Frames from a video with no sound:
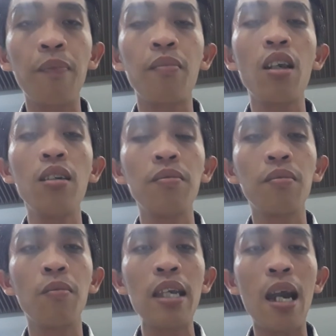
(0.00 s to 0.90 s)
ừ,
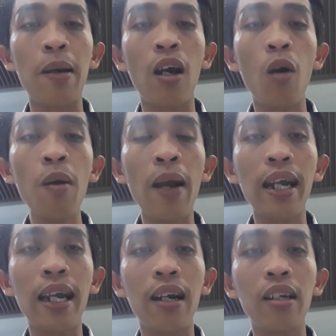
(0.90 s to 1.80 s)
bây giờ mình hỏi mấy
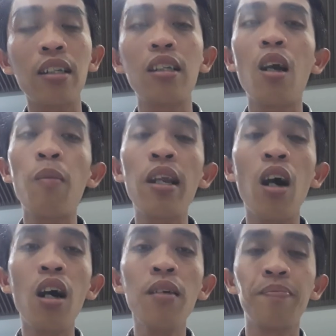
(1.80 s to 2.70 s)
bạn rằng trong khi
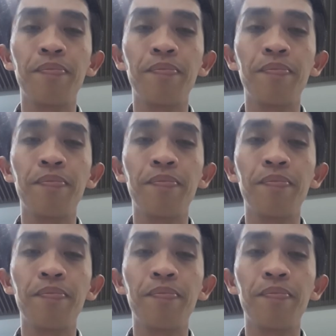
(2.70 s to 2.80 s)
đó